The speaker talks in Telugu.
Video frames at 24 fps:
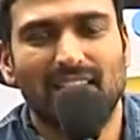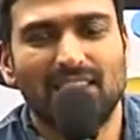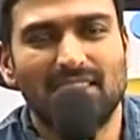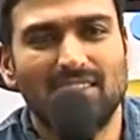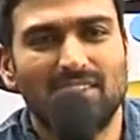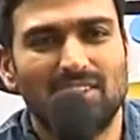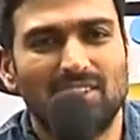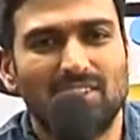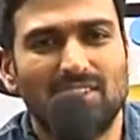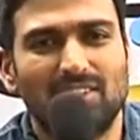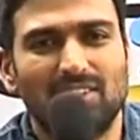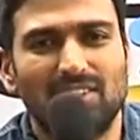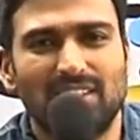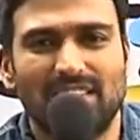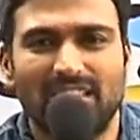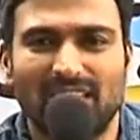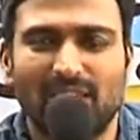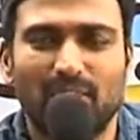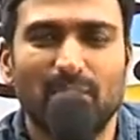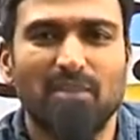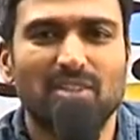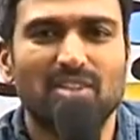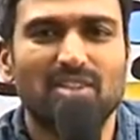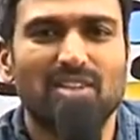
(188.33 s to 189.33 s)
అసలు
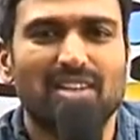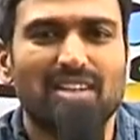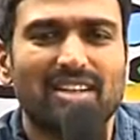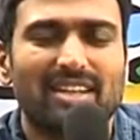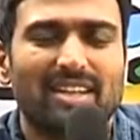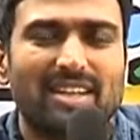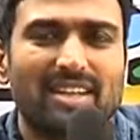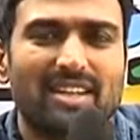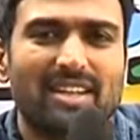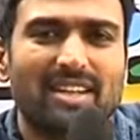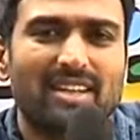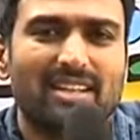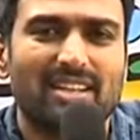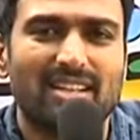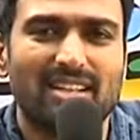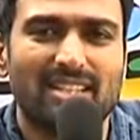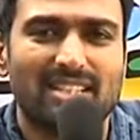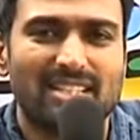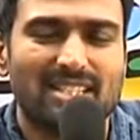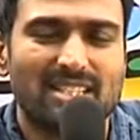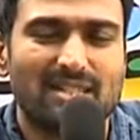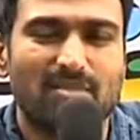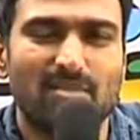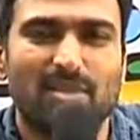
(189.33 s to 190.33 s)
ఎంత మంచోడు అంటే
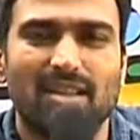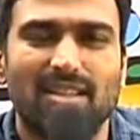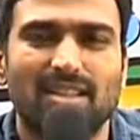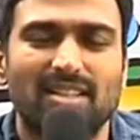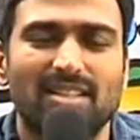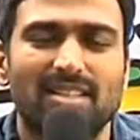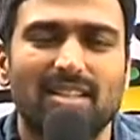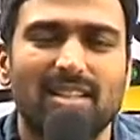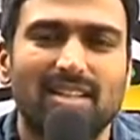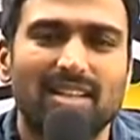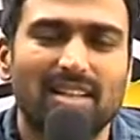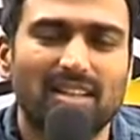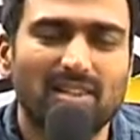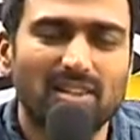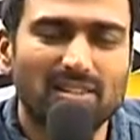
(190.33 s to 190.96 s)
సినిమా అంత